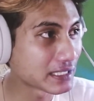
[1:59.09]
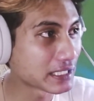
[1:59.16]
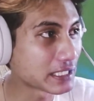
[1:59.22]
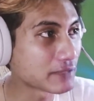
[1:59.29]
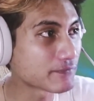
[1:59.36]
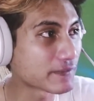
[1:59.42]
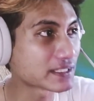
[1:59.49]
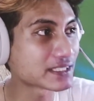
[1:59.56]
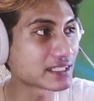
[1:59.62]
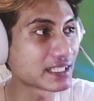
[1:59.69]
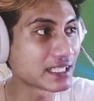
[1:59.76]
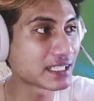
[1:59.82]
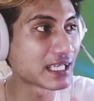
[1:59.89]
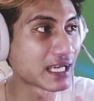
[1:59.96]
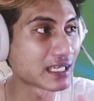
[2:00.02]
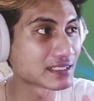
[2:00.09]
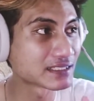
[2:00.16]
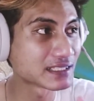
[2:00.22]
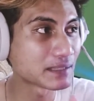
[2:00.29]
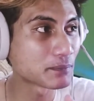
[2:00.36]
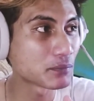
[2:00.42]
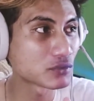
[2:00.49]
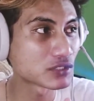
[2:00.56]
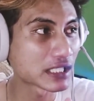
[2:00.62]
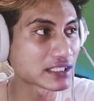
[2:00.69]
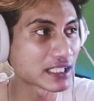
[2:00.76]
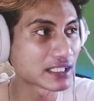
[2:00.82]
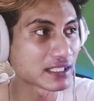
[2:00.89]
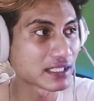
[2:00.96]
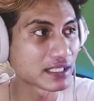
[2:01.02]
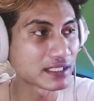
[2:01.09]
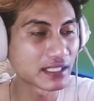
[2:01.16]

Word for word: investigasi pusat satelit